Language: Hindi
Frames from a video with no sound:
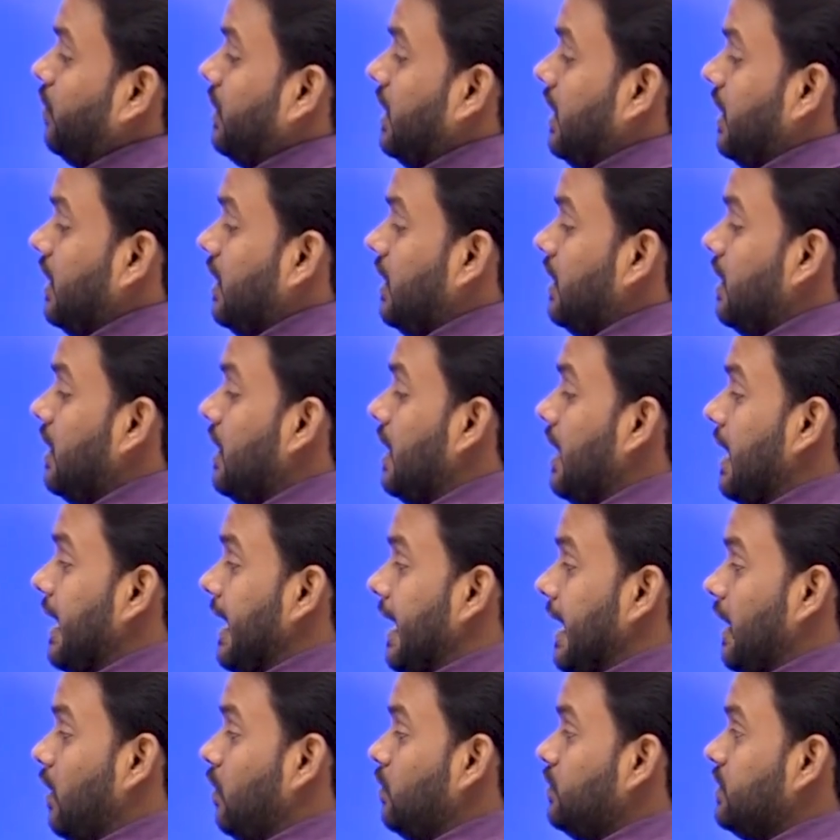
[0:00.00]
ओके
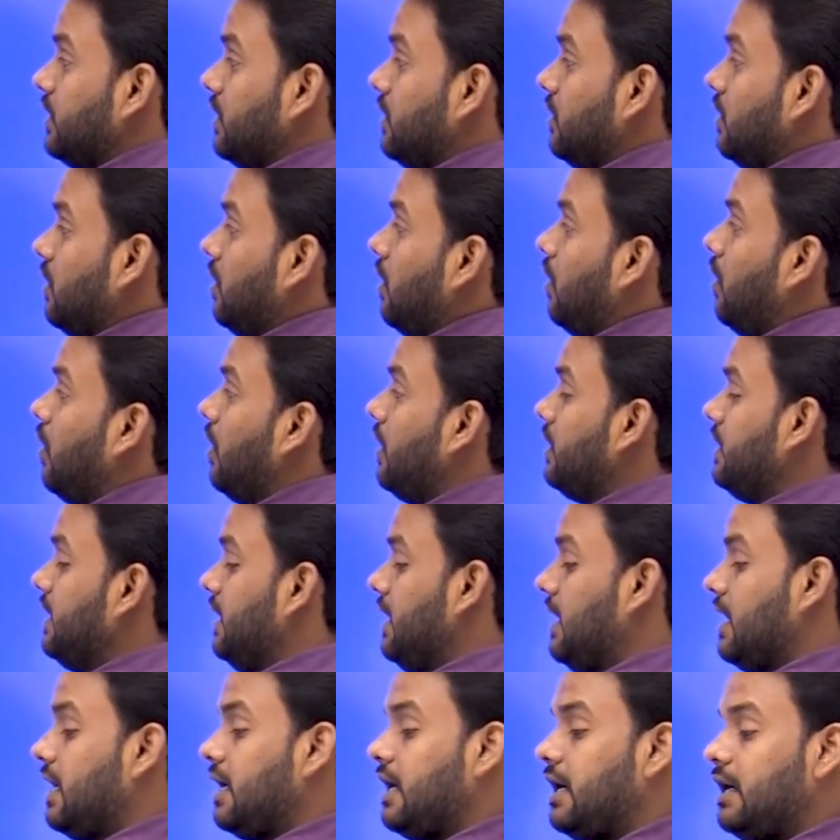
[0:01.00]
हेलोजन और
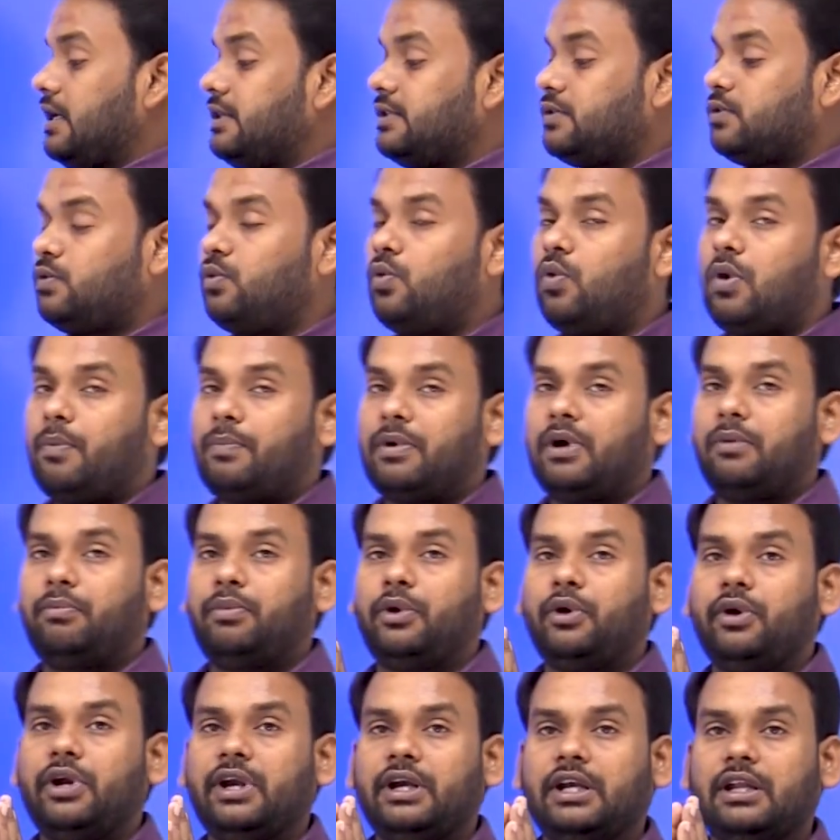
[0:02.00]
देखिए इसको अपन
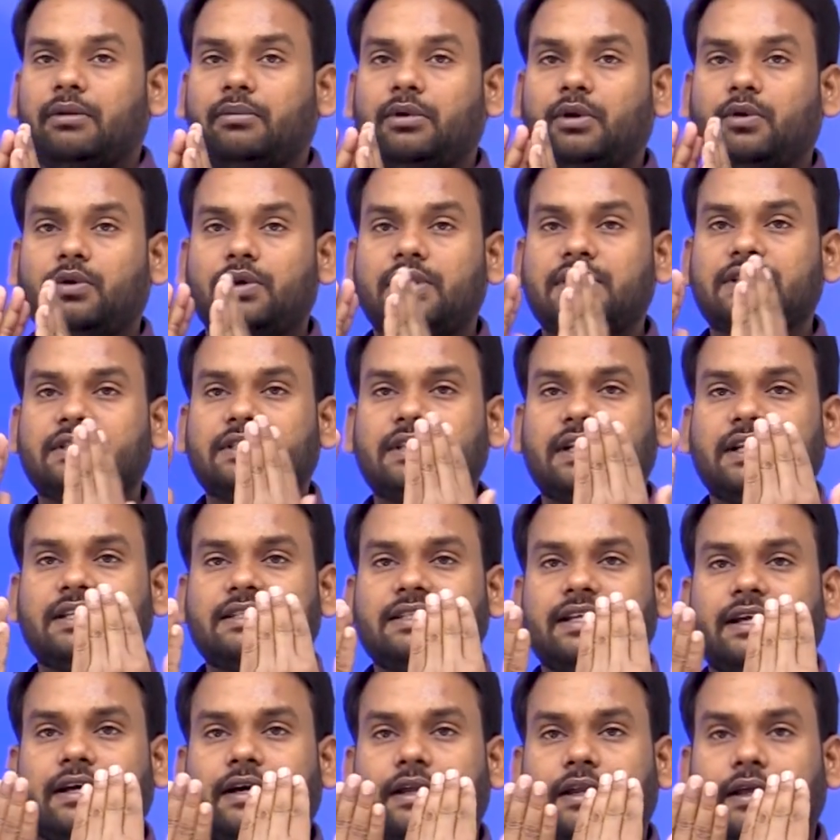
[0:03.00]
पीरियोडिक टेबल को इस तरह
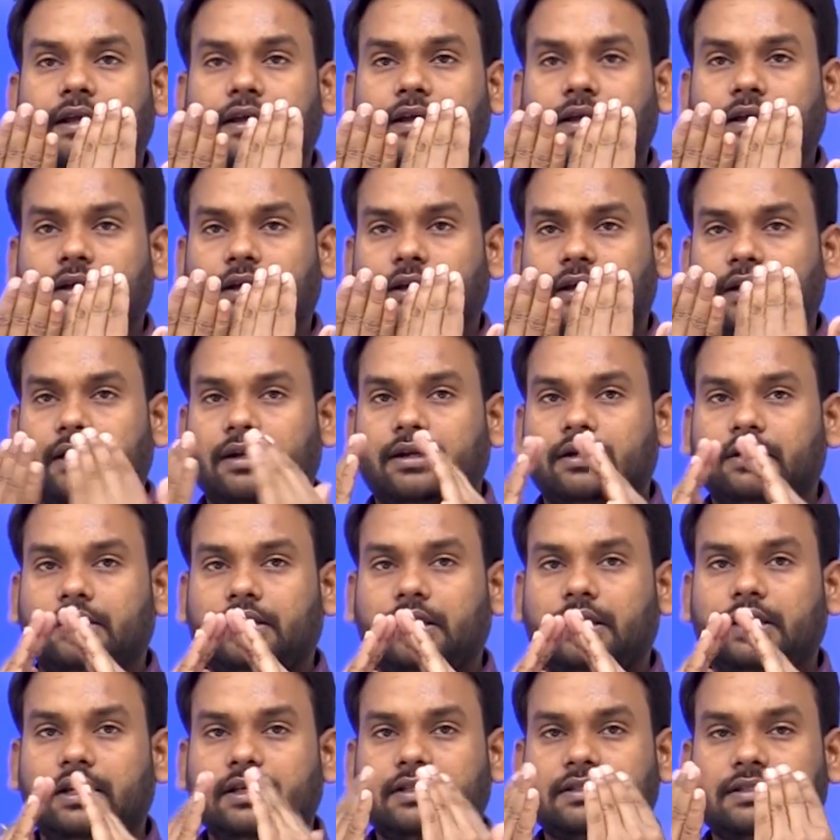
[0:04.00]
से करें
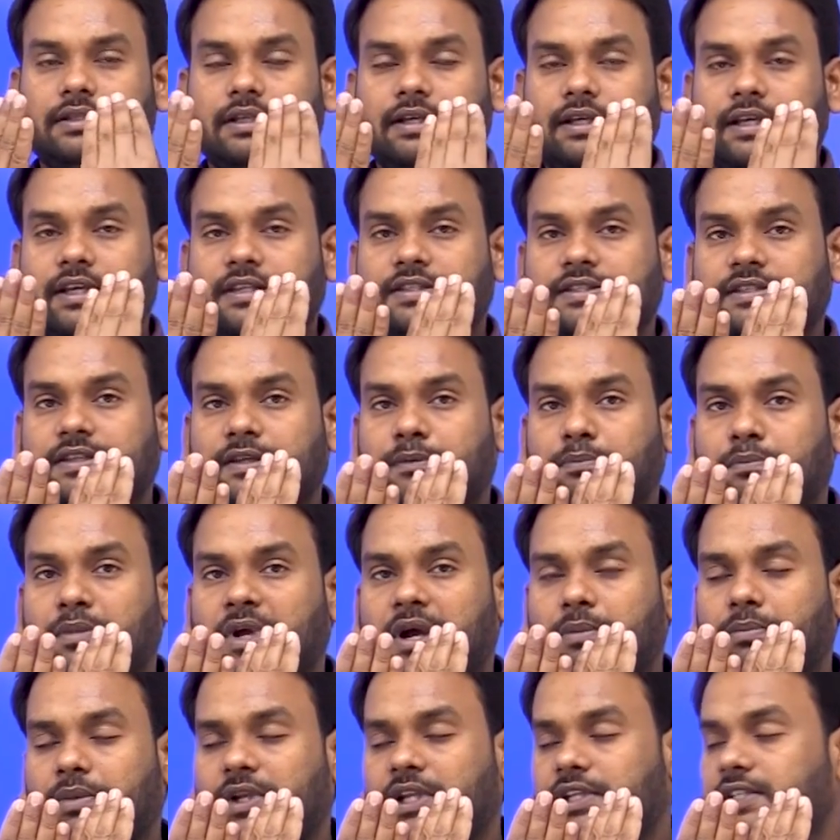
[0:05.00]
ठीक है इस तरह इस शेप
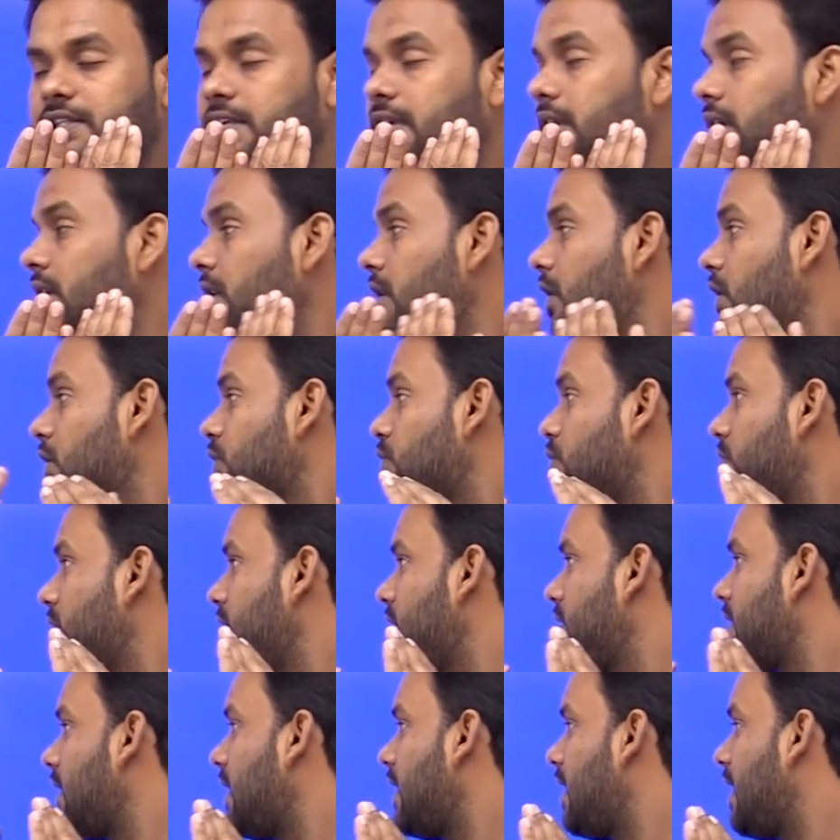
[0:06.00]
में आप लीजिएगा तो
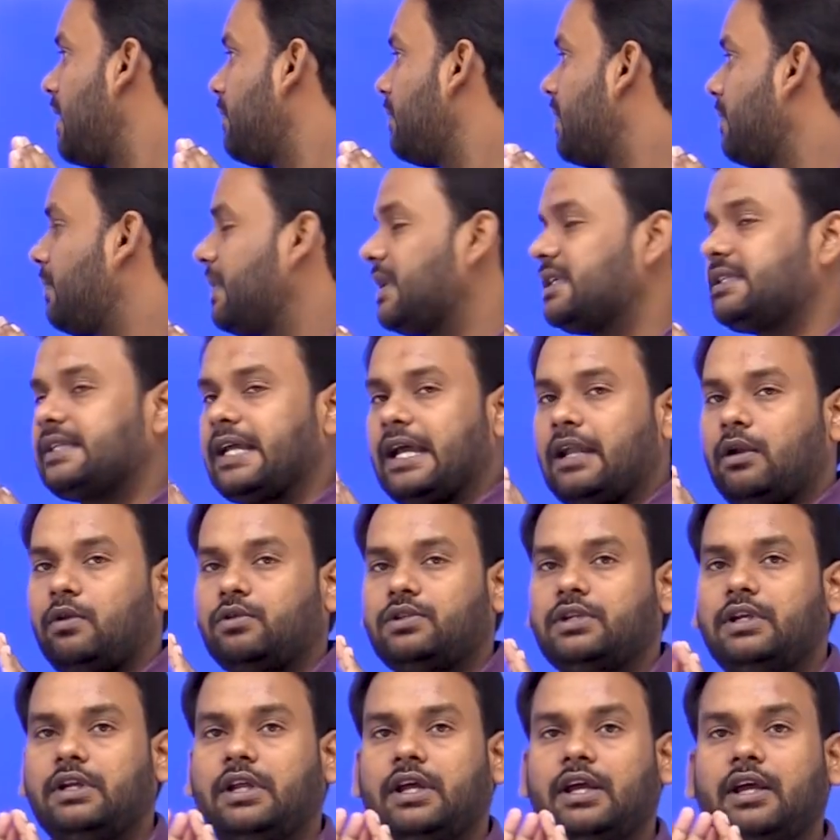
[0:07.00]
यहाँ आपके पास
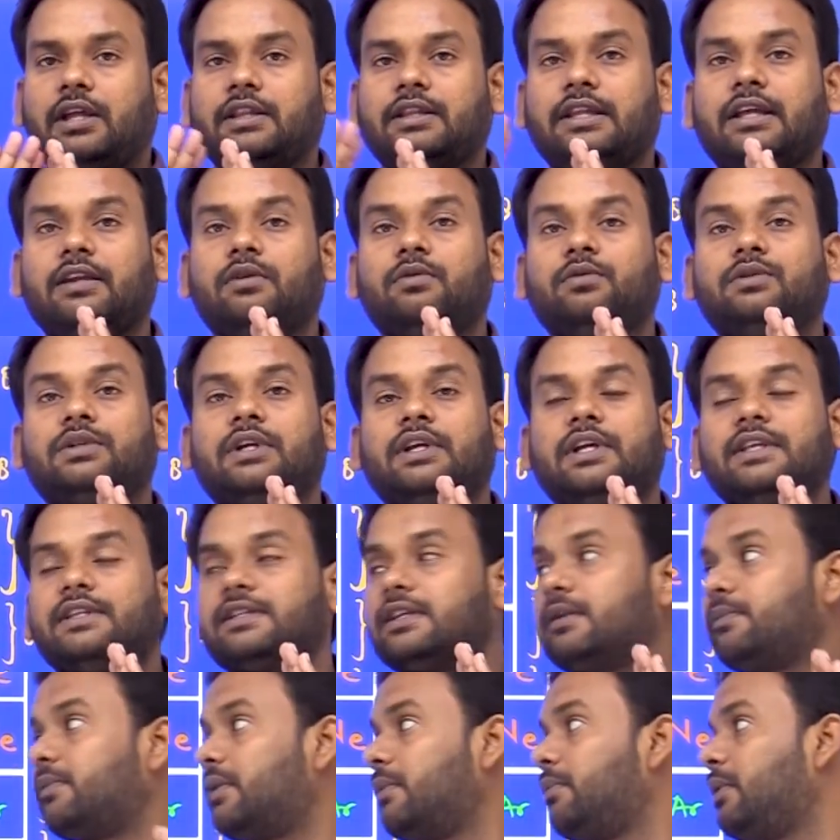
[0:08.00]
हेलोजन है देन उधर की
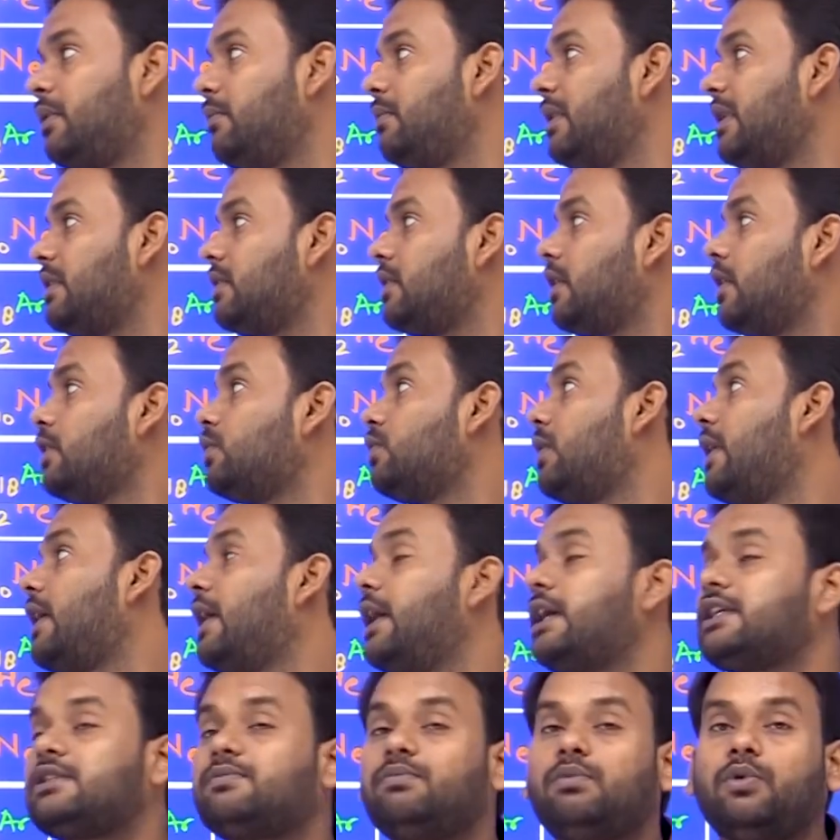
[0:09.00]
तरफ अपन बात करेंगे तो
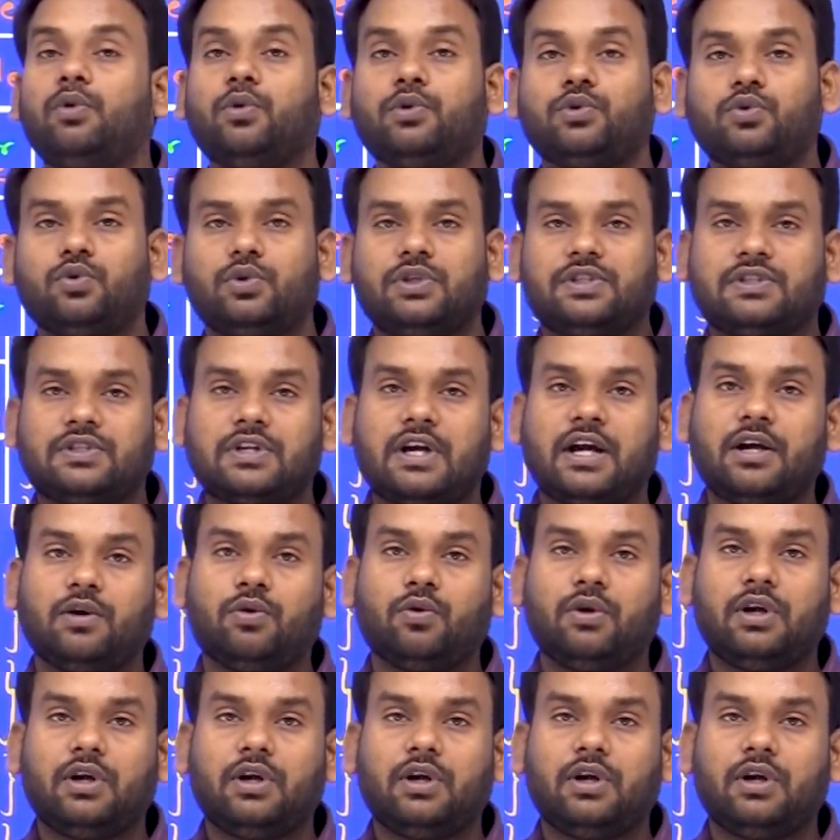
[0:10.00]
एस ब्लॉक जो स्टार्ट